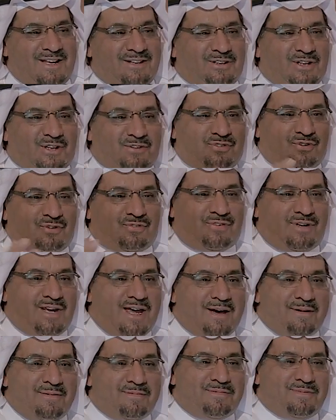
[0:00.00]
ترفل
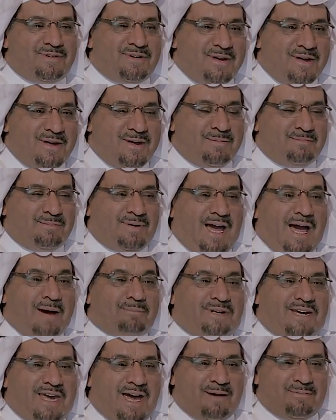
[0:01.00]
فيها
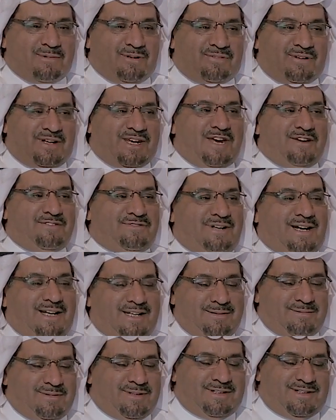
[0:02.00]
بعام كامل فكيف
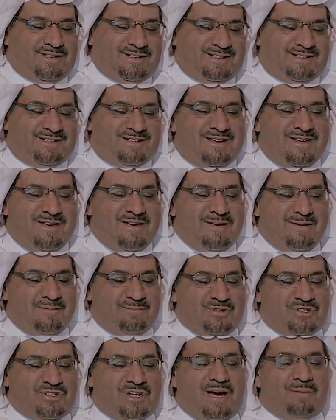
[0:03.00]
يعني
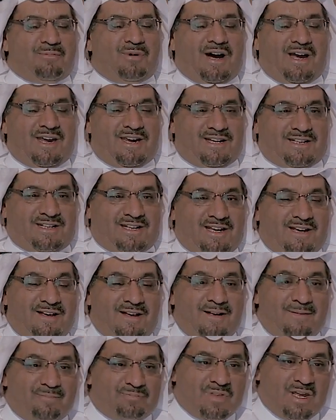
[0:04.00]
بجهة معينة
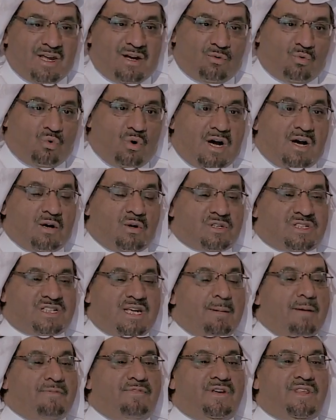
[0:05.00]

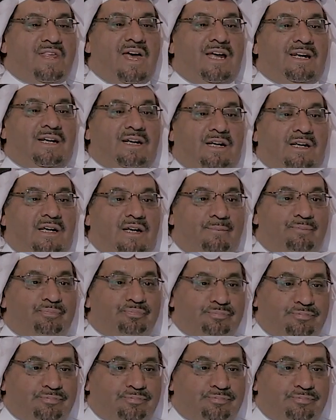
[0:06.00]
والسبب في ذلك